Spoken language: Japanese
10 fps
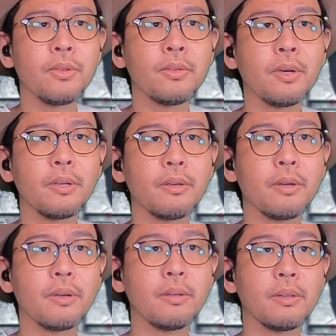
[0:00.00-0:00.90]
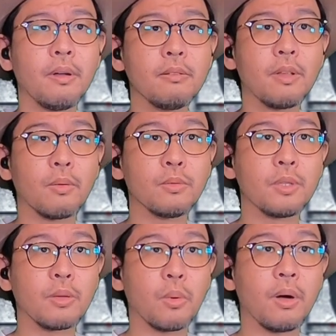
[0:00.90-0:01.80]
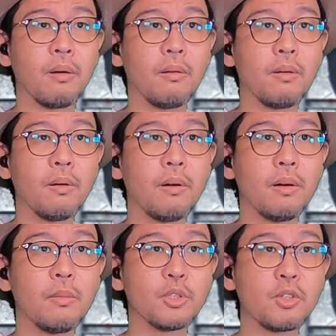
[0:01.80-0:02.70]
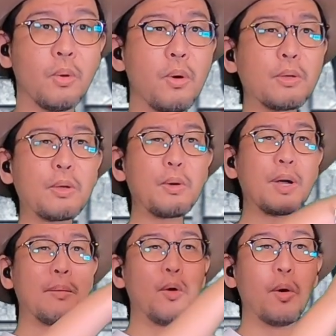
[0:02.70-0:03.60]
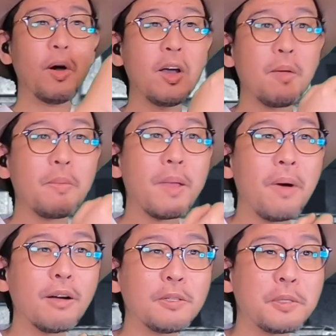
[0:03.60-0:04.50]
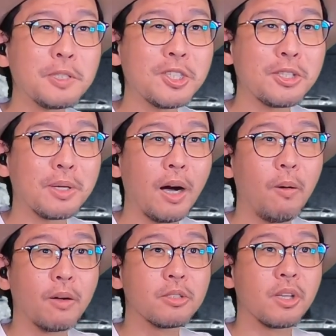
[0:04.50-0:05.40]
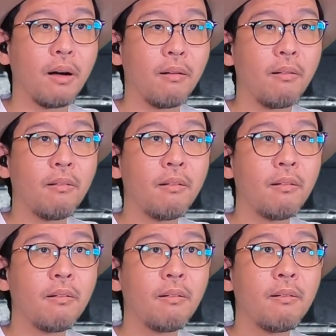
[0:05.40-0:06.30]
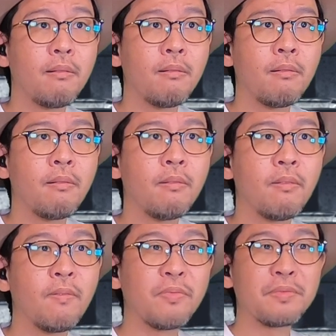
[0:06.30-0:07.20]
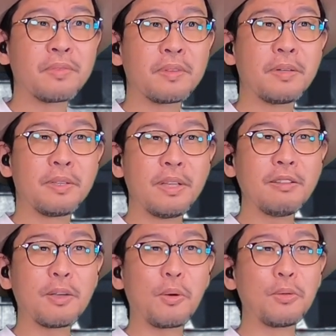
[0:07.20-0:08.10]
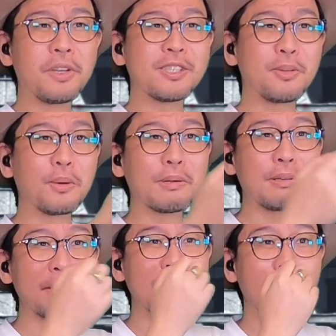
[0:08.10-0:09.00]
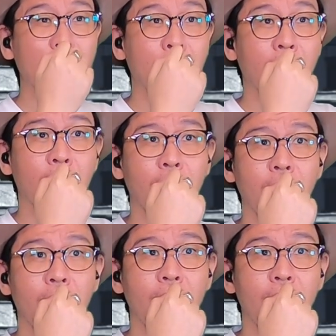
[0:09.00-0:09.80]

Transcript: いやいやいやいやいや、なんなの打てとか。もう状況がもう目まぐるしく変わるじゃん。いや、で、なんでこんなそっくりなのよ。